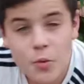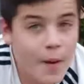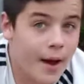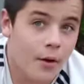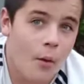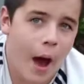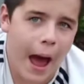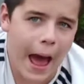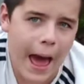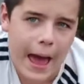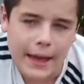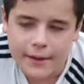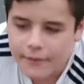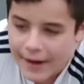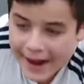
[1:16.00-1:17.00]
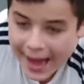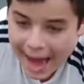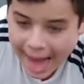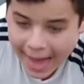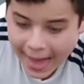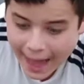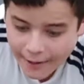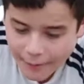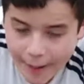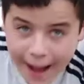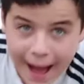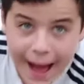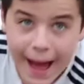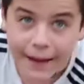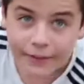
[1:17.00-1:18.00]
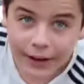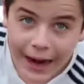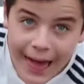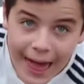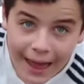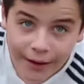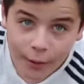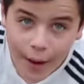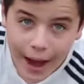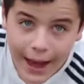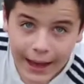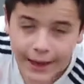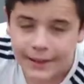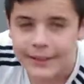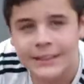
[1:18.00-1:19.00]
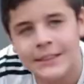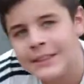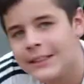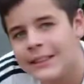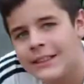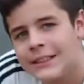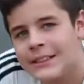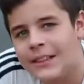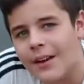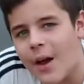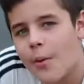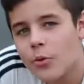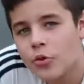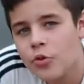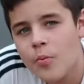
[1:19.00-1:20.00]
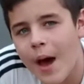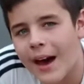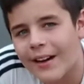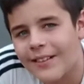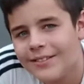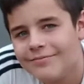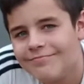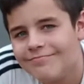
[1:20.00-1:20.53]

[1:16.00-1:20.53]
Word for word: tuba quoi, voilà quoi, voilà quoi. C'est vraiment tuba, hein